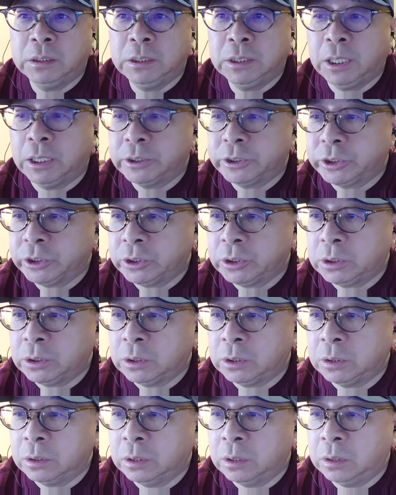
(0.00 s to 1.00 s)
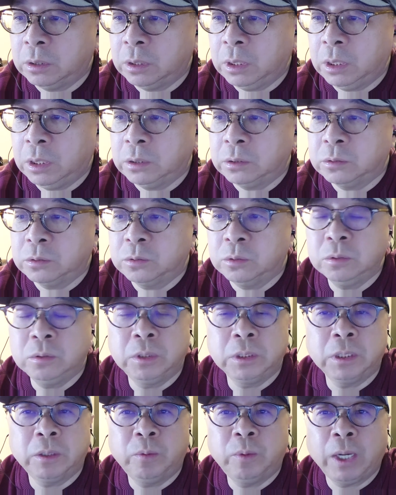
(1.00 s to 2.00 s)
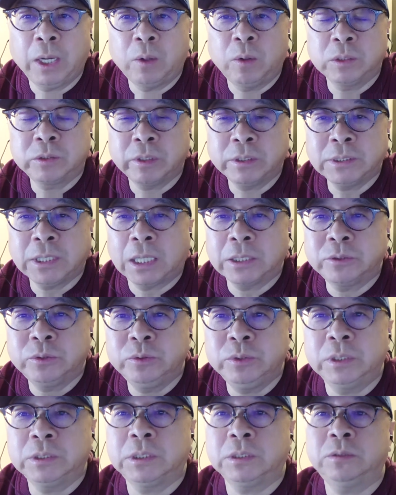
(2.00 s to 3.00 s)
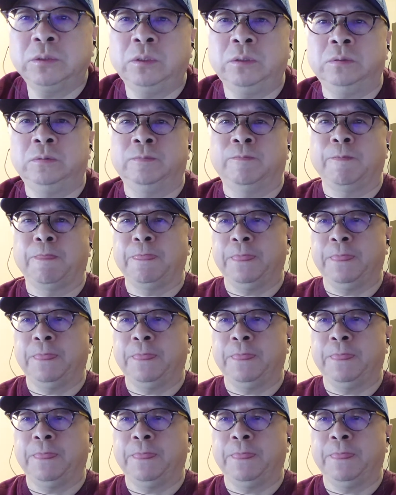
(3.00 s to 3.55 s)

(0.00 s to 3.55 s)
应该是呃中国的外国专家局的这种